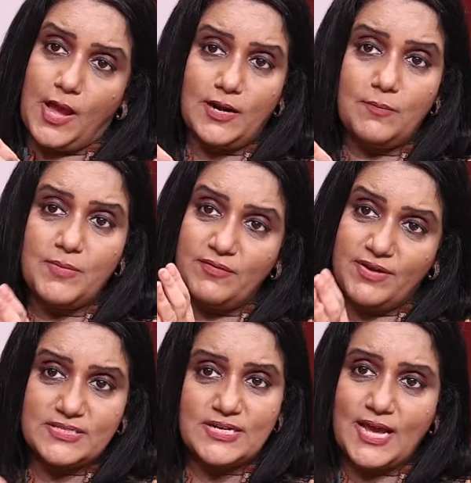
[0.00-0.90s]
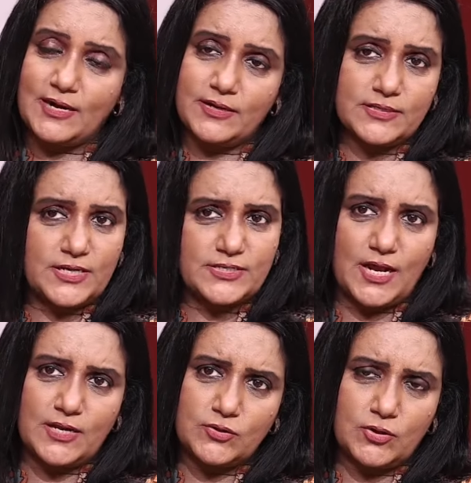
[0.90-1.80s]
అలా మీరు వేసిన క్యారెక్టర్స్కి
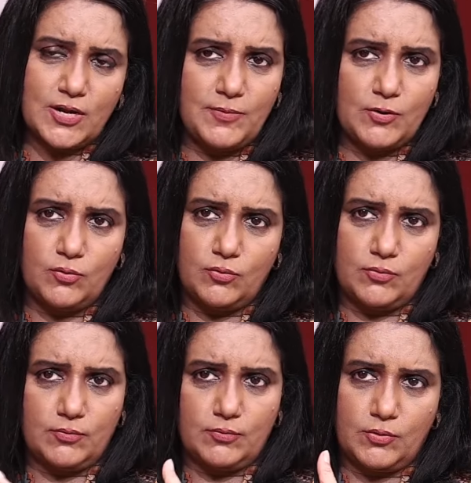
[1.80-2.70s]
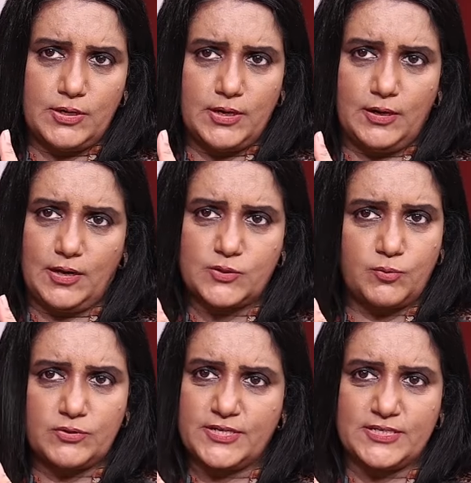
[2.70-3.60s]
చాలా చోట్ల మీరు కొన్ని
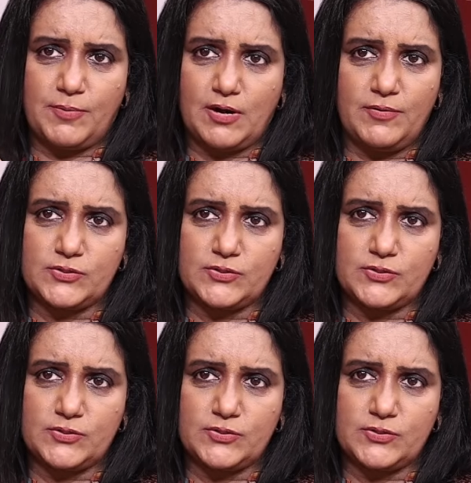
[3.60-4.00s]
ఎక్స్పోజ్ చేసే బట్టలు